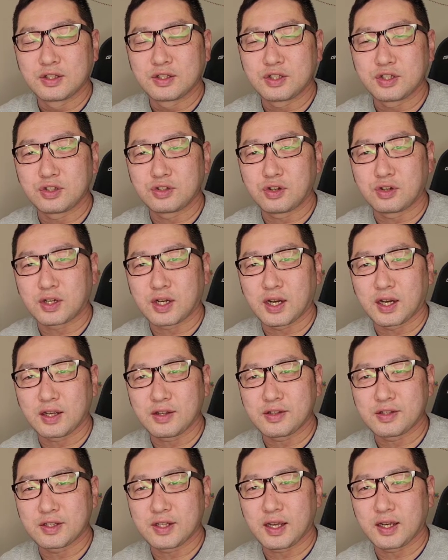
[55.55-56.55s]
中国海
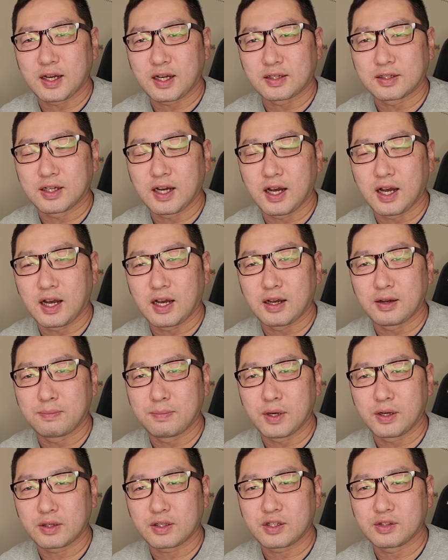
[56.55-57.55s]
立大学が、
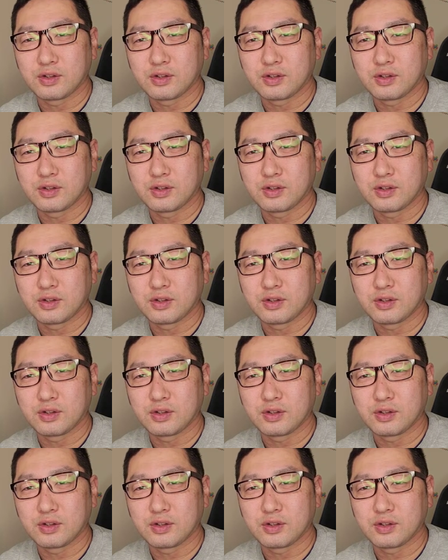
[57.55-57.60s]
まあ、